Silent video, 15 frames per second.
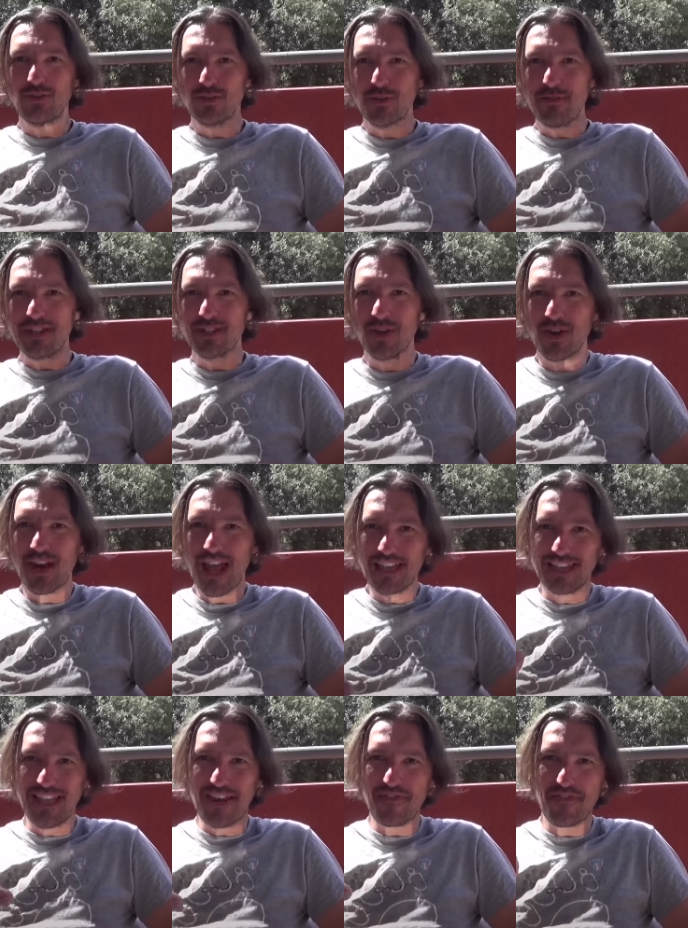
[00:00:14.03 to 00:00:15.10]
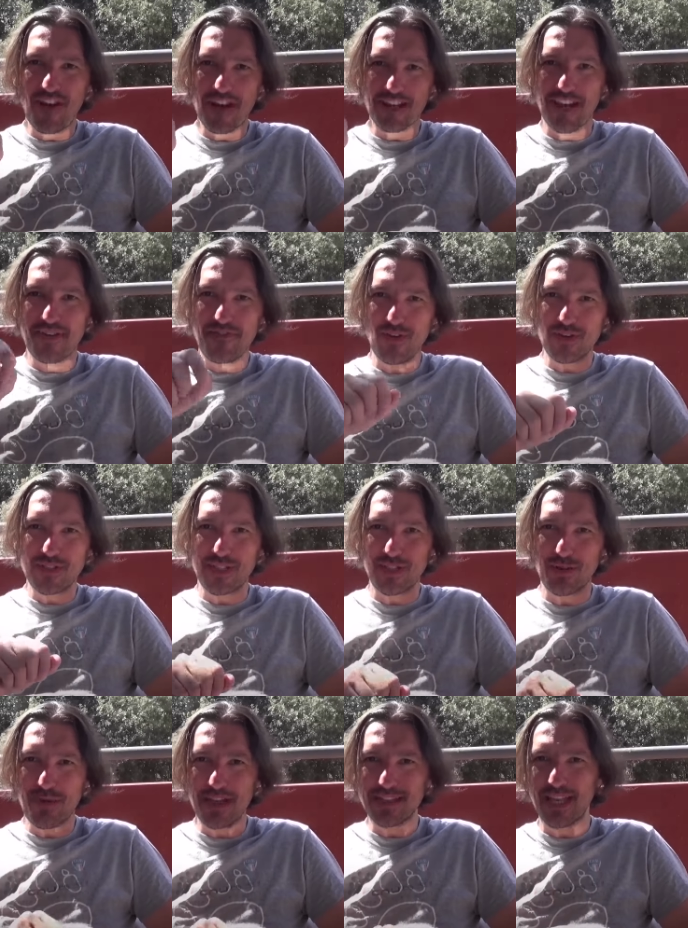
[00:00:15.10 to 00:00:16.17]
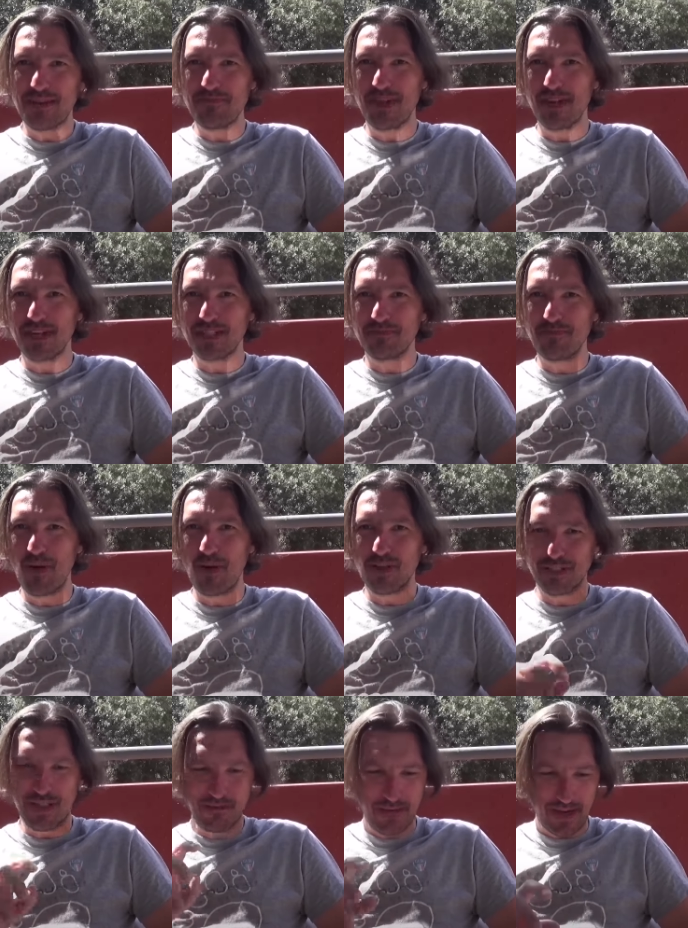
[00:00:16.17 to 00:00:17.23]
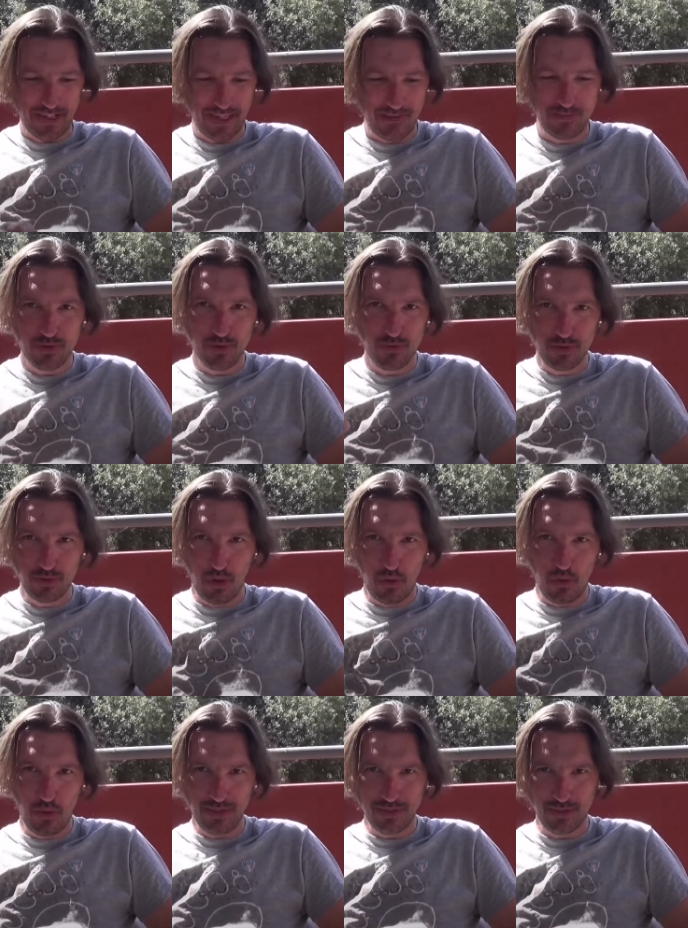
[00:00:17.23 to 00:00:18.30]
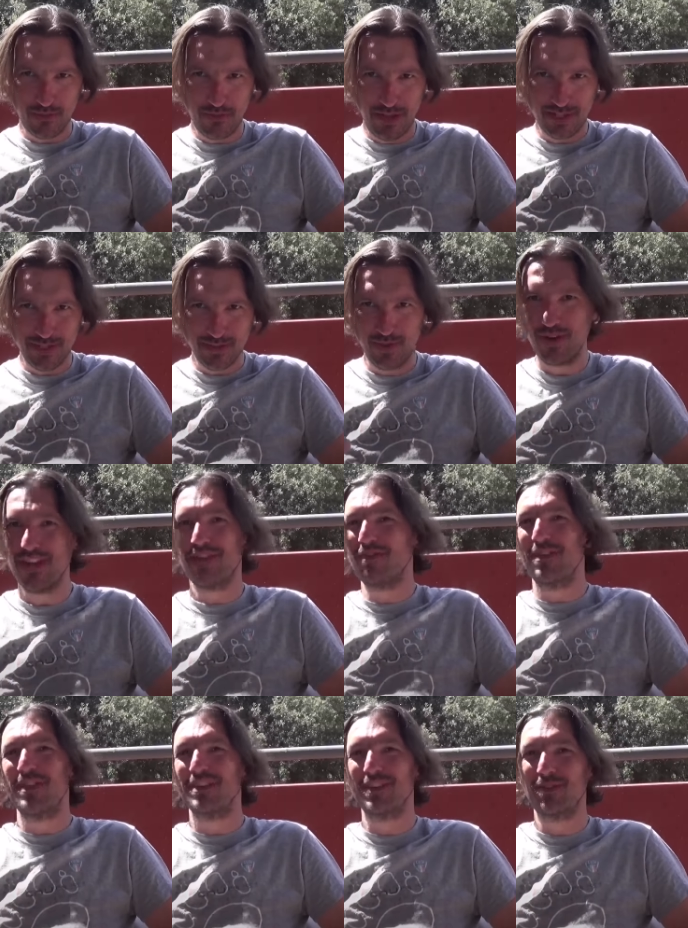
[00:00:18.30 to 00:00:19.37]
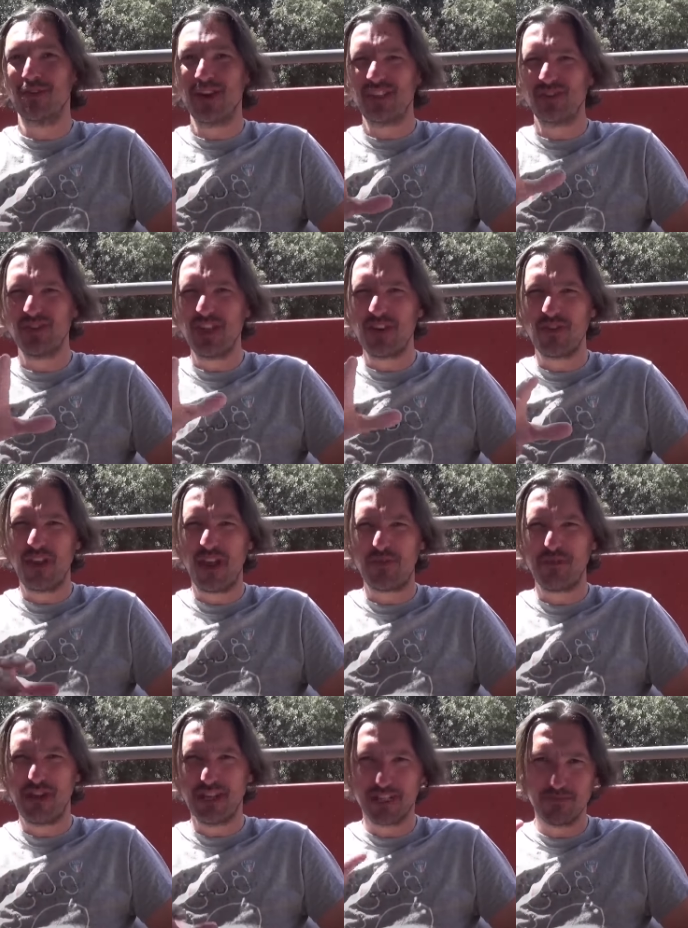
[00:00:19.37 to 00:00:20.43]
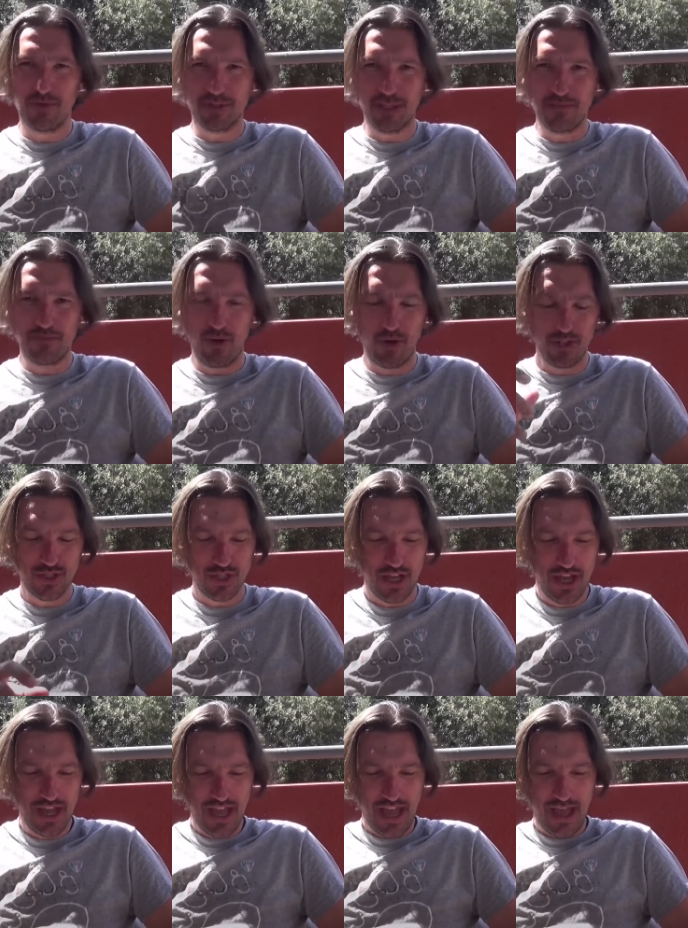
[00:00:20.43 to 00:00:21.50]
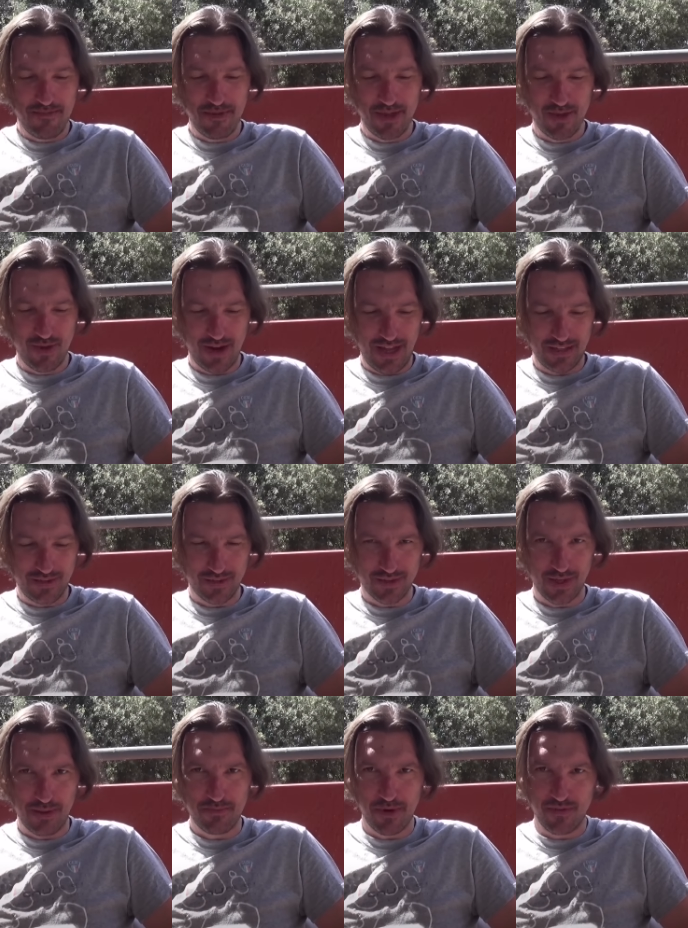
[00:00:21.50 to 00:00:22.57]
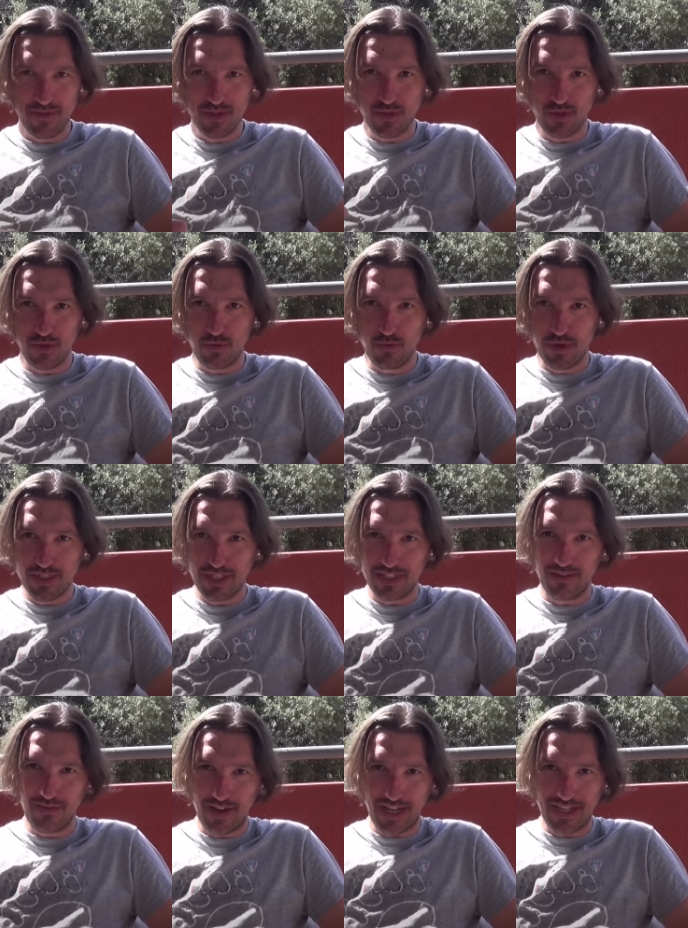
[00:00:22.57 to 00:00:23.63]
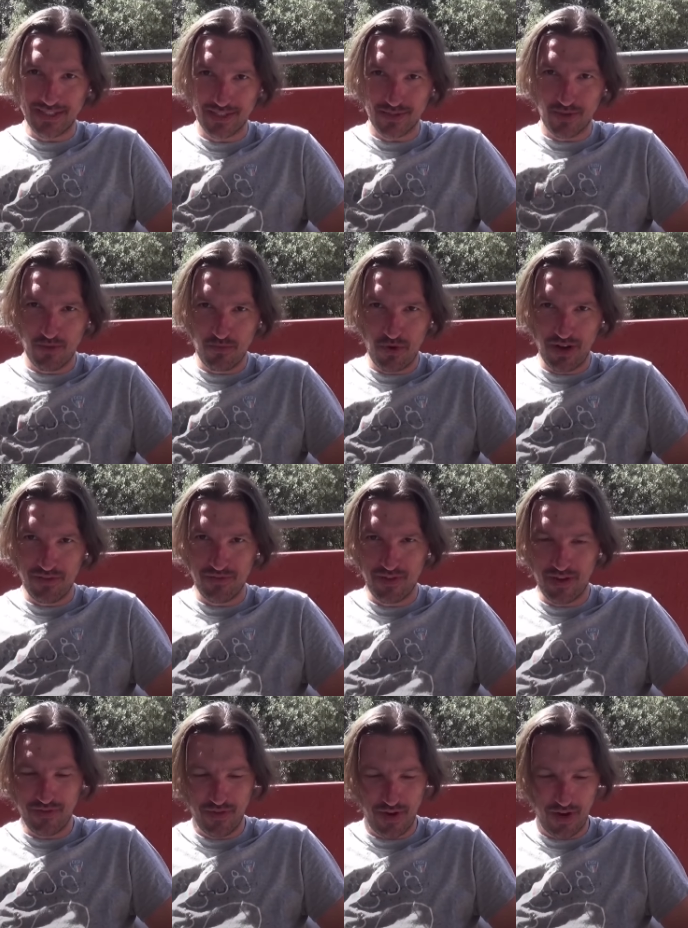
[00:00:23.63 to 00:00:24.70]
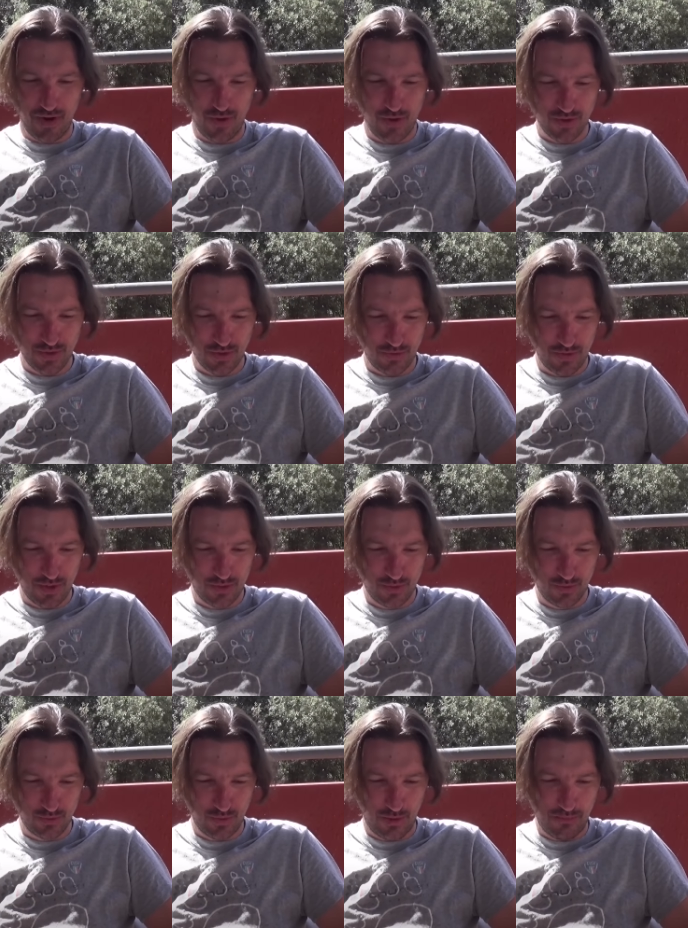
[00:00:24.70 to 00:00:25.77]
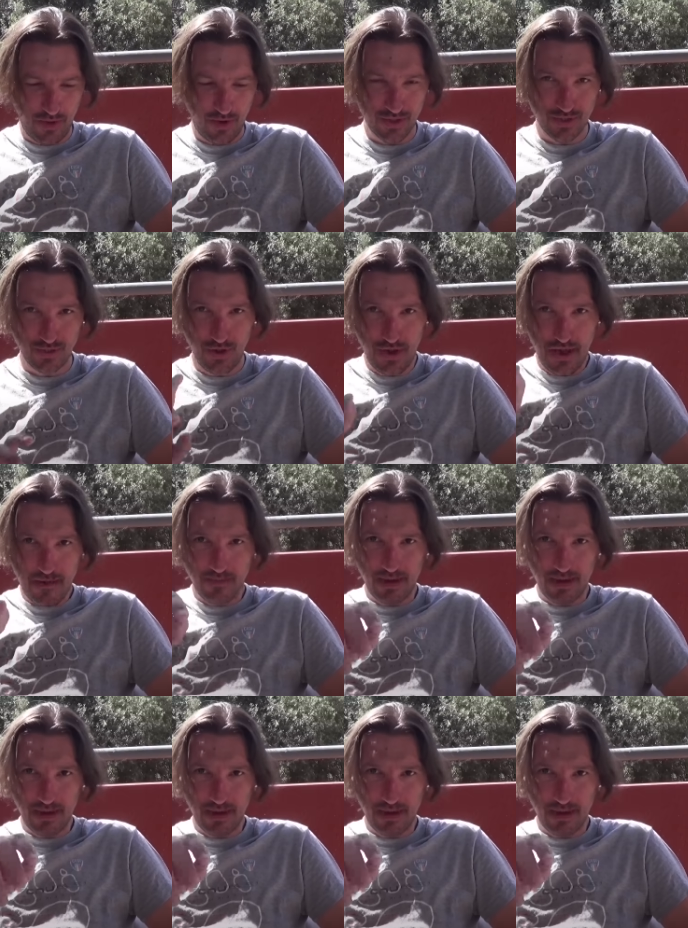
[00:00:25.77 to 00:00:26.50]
a tutti, bentornati, le FAC, le vostre domande, le mie risposte. Partiamo subito con questo bel sole che finalmente è tornato ieri. Non era bellissimo il tempo, oggi è migliorato. Le previsioni comunque state in vacanza sono buone fino a Ferragosto, quindi tutto a posto.